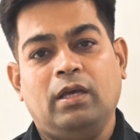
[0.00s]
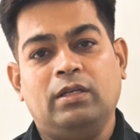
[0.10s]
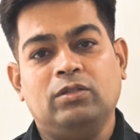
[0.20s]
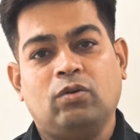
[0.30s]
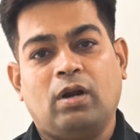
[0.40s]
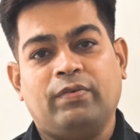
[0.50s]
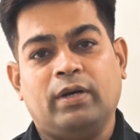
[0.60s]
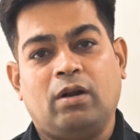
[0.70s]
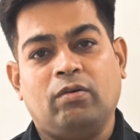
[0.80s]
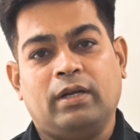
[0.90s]
इंजियोग्राफी
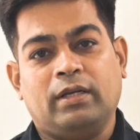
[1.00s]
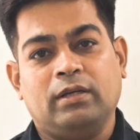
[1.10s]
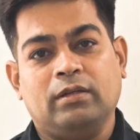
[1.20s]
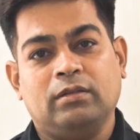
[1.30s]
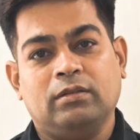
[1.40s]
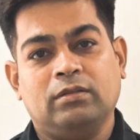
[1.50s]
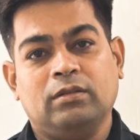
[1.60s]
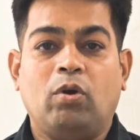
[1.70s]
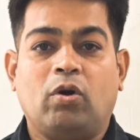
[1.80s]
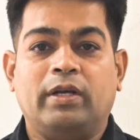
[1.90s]
कराओ करके
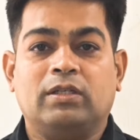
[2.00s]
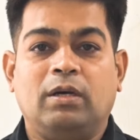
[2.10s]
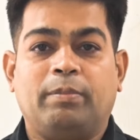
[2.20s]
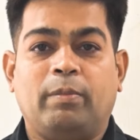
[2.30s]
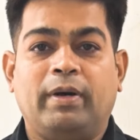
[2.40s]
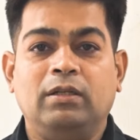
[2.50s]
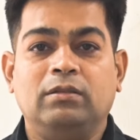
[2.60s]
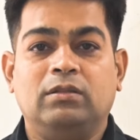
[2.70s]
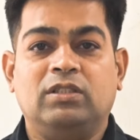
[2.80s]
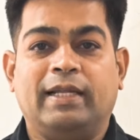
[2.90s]
ब्लॉकेज का प्रमाण
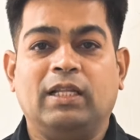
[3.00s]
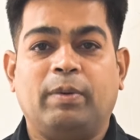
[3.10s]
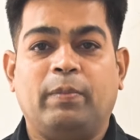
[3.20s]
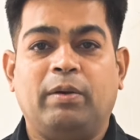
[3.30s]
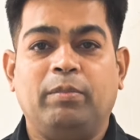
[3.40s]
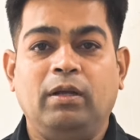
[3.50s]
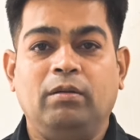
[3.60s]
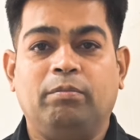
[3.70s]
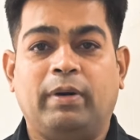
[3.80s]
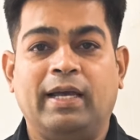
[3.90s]
ज़्यादा प्रमाण में
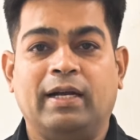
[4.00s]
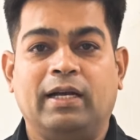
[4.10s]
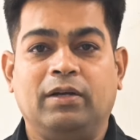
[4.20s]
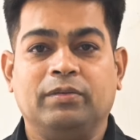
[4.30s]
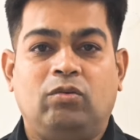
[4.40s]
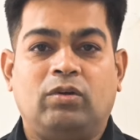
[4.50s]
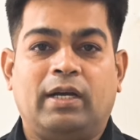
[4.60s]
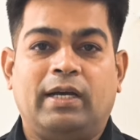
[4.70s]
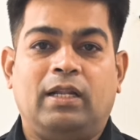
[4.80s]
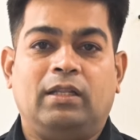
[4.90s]
पाया गया तो
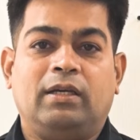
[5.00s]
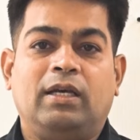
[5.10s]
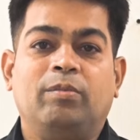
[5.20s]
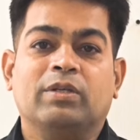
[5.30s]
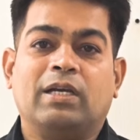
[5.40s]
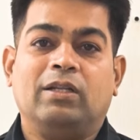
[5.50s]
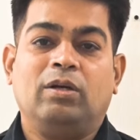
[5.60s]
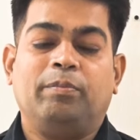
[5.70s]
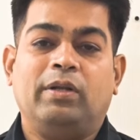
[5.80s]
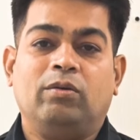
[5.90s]
उनका कहना था कि अब इसका
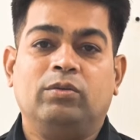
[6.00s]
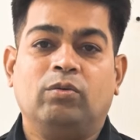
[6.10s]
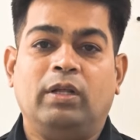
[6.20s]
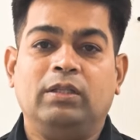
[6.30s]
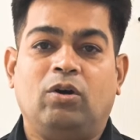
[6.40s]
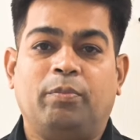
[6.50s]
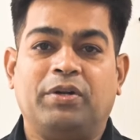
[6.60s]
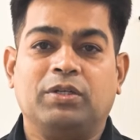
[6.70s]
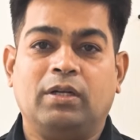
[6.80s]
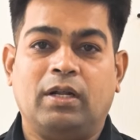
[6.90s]
तो अपने को तुरंत
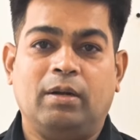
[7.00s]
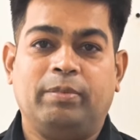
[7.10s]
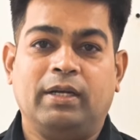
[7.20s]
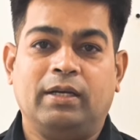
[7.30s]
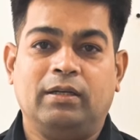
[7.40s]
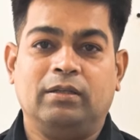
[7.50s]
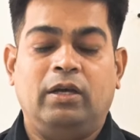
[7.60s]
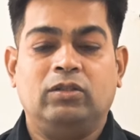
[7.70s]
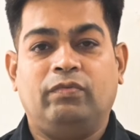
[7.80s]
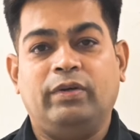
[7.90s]
ऑपरेशन करना पड़ेगा
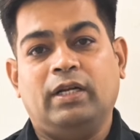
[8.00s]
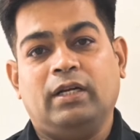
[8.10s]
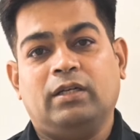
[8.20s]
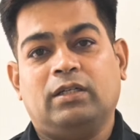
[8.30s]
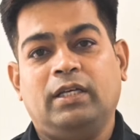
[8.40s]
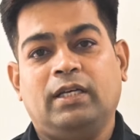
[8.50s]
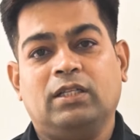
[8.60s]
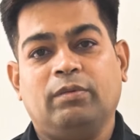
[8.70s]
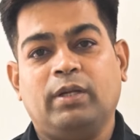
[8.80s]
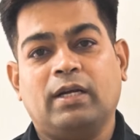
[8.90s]
तो फिर ठीक
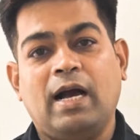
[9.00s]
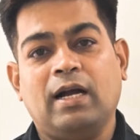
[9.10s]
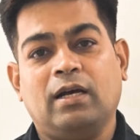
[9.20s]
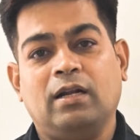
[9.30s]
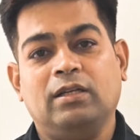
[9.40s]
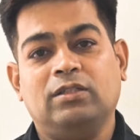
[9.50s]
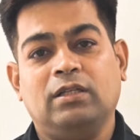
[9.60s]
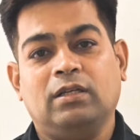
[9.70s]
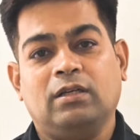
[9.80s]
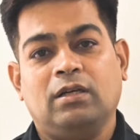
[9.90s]
है तो फिर कहाँ करना
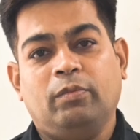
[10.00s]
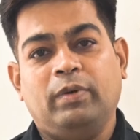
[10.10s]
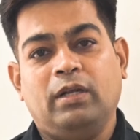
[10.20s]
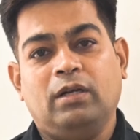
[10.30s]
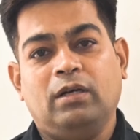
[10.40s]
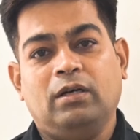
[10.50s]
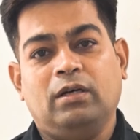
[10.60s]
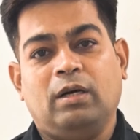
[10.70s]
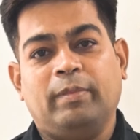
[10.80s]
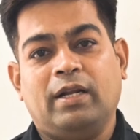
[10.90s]
चाहिए तो फिर
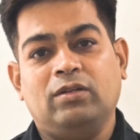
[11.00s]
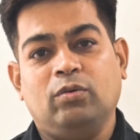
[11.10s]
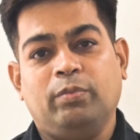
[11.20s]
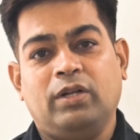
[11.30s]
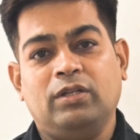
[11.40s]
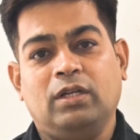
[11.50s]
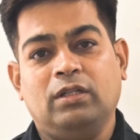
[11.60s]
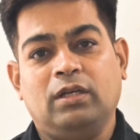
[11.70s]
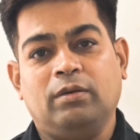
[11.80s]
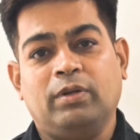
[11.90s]
हमारे जो
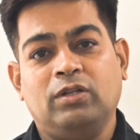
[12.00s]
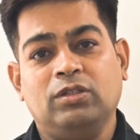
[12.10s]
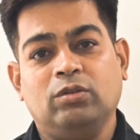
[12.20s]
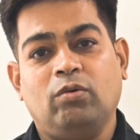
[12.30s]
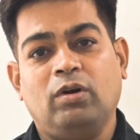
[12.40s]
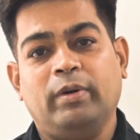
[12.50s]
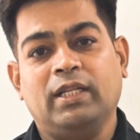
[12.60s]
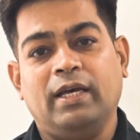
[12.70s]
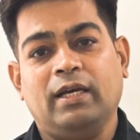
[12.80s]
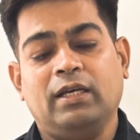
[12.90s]
परिजन थे परिचित उन्होंने
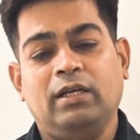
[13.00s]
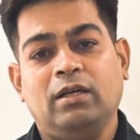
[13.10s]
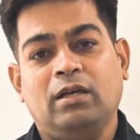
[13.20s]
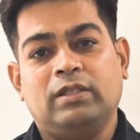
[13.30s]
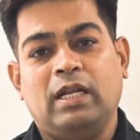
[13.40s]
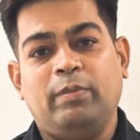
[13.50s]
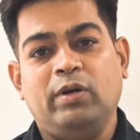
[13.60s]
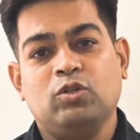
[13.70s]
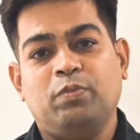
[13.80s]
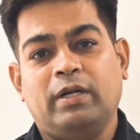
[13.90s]
बताया कि शेल्बी
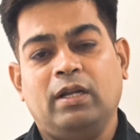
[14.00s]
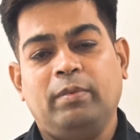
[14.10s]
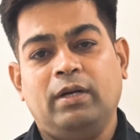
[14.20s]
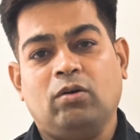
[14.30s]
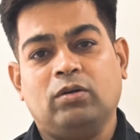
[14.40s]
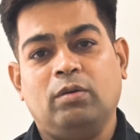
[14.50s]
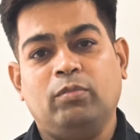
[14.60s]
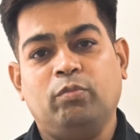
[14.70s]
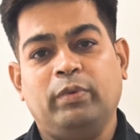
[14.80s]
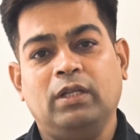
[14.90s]
हॉस्पिटल में डॉक्टर
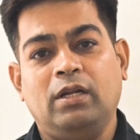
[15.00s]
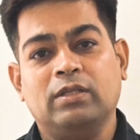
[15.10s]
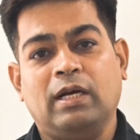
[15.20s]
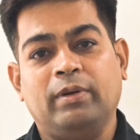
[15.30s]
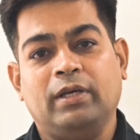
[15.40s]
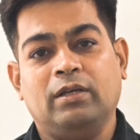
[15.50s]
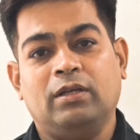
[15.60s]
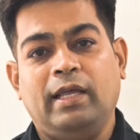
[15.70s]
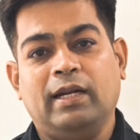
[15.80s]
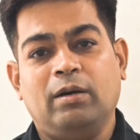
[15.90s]
मोहम्मद अली साहब है
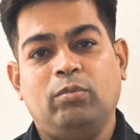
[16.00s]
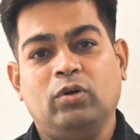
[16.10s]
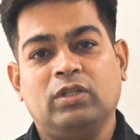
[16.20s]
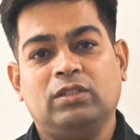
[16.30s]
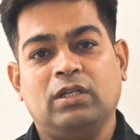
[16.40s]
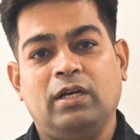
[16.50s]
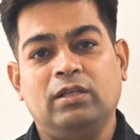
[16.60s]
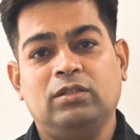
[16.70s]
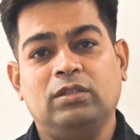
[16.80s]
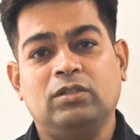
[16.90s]
इनका बहुत अच्छा
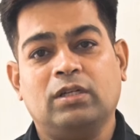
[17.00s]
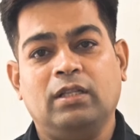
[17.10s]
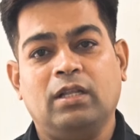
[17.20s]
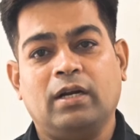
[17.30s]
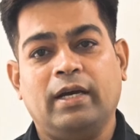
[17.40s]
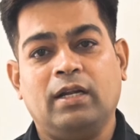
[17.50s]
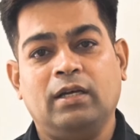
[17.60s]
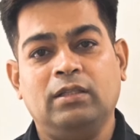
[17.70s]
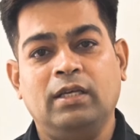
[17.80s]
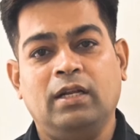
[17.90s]
इस चीज़ के अंदर
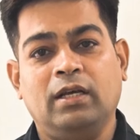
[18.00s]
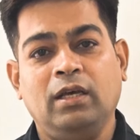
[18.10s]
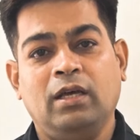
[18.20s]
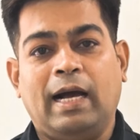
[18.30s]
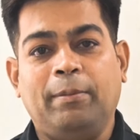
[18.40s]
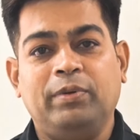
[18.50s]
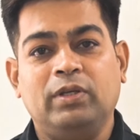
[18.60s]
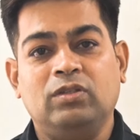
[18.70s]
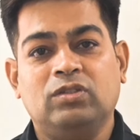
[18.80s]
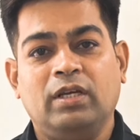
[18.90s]
गहरा अध्ययन है आप
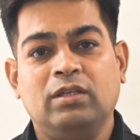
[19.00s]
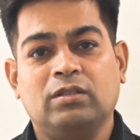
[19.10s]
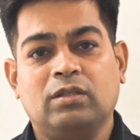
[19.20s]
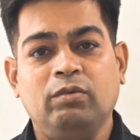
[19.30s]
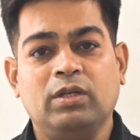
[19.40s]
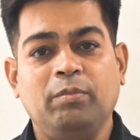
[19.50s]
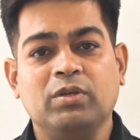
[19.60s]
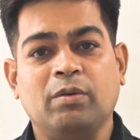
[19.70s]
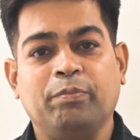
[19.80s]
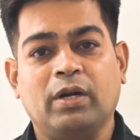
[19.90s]
इनसे इस विषय
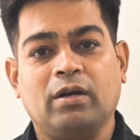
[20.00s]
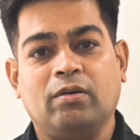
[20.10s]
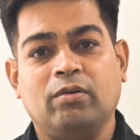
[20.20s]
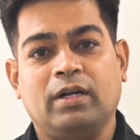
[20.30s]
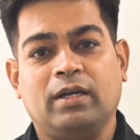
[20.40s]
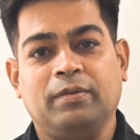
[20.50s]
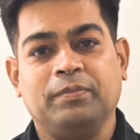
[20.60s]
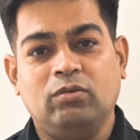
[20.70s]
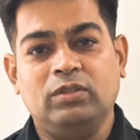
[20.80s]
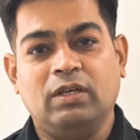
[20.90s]
में संपर्क करो करके
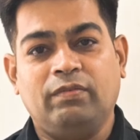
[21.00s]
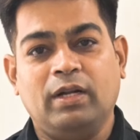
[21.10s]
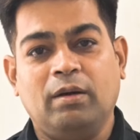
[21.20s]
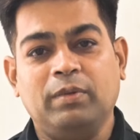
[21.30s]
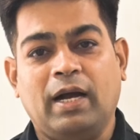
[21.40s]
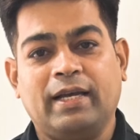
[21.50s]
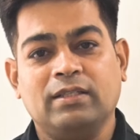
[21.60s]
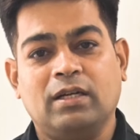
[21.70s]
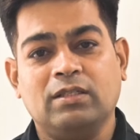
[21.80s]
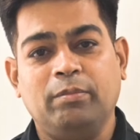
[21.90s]
तो उनसे फिर हम आके
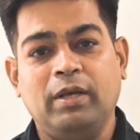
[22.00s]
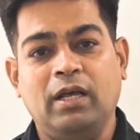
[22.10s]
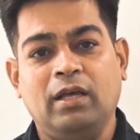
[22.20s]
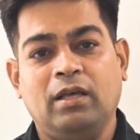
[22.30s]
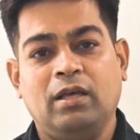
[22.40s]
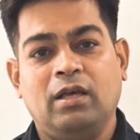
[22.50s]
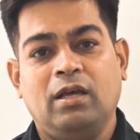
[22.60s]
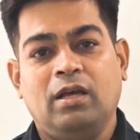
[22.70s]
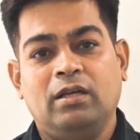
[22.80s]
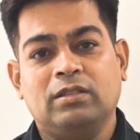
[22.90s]
सर से मिले
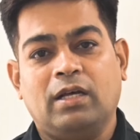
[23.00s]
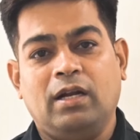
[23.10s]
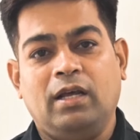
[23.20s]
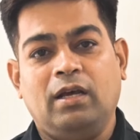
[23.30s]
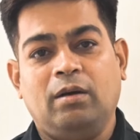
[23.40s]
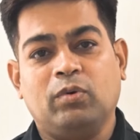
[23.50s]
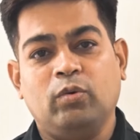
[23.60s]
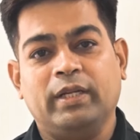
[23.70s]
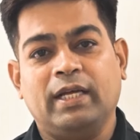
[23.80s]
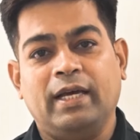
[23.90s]
सर ने
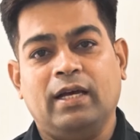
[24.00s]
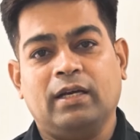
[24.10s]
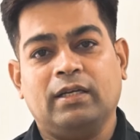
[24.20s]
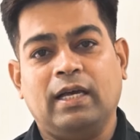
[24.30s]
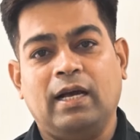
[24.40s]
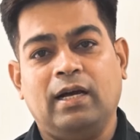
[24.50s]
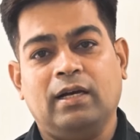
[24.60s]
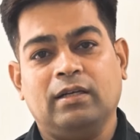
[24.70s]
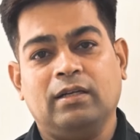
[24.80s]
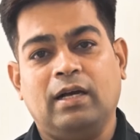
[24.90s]
हमको बताया कि हाँ